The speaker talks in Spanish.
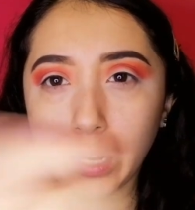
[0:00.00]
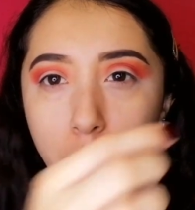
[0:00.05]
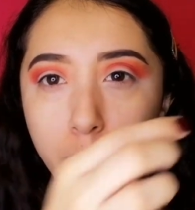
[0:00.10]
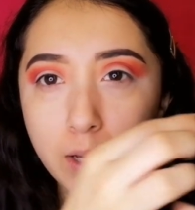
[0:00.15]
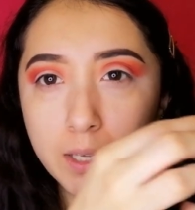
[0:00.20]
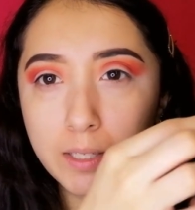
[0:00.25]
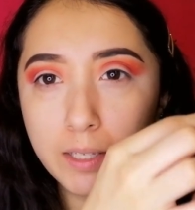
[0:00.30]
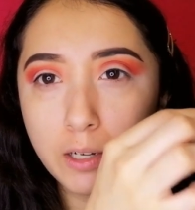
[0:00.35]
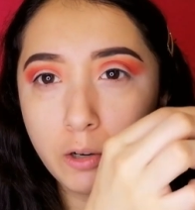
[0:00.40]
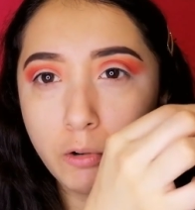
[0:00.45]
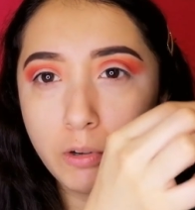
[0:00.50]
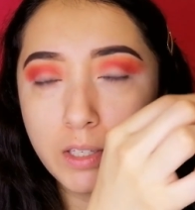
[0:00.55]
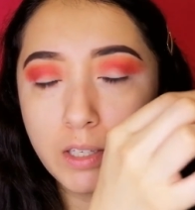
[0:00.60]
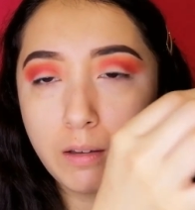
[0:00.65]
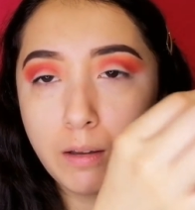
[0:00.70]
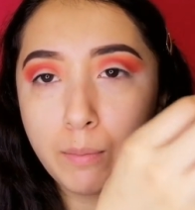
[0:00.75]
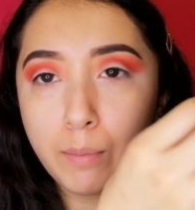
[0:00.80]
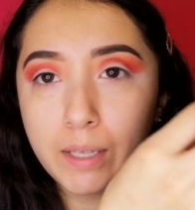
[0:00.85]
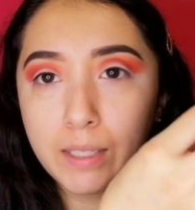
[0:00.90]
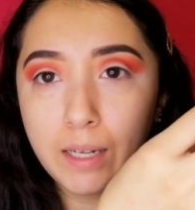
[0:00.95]
lo acerco y se
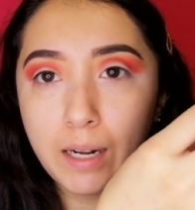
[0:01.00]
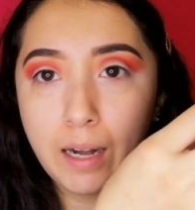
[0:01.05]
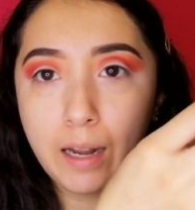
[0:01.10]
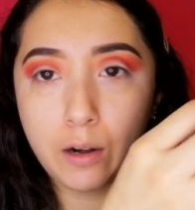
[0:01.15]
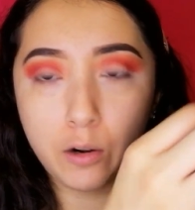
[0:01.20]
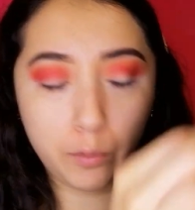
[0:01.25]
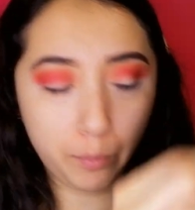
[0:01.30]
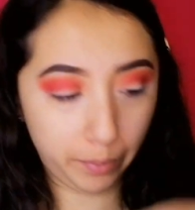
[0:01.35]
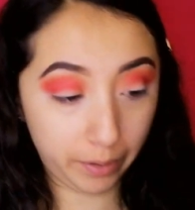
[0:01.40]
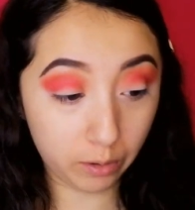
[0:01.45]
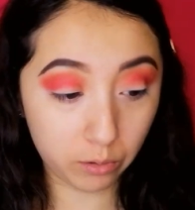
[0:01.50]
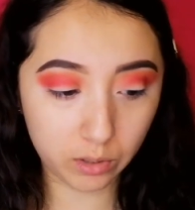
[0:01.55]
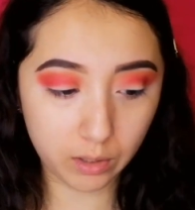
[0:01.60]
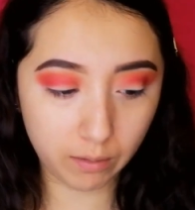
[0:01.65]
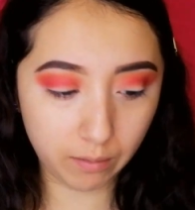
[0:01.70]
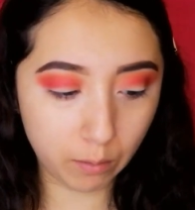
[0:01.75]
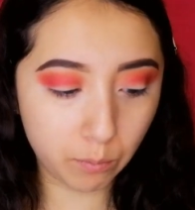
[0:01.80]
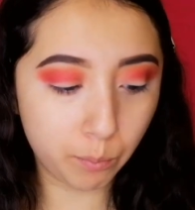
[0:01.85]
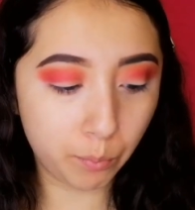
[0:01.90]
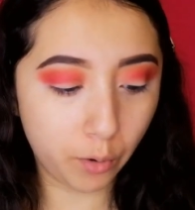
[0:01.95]
ve más claro, pero se
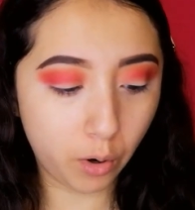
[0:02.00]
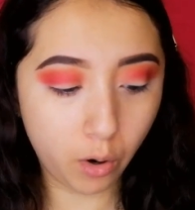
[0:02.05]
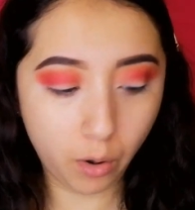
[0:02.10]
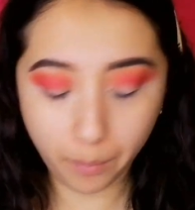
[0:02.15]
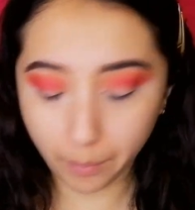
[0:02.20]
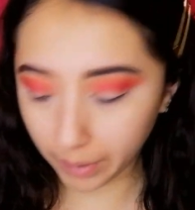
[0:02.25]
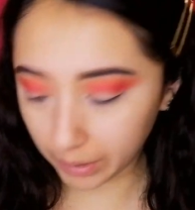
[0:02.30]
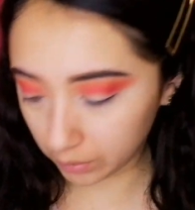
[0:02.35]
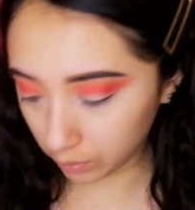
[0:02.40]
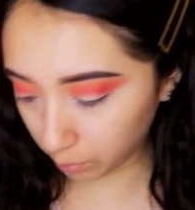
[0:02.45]
ve un poco más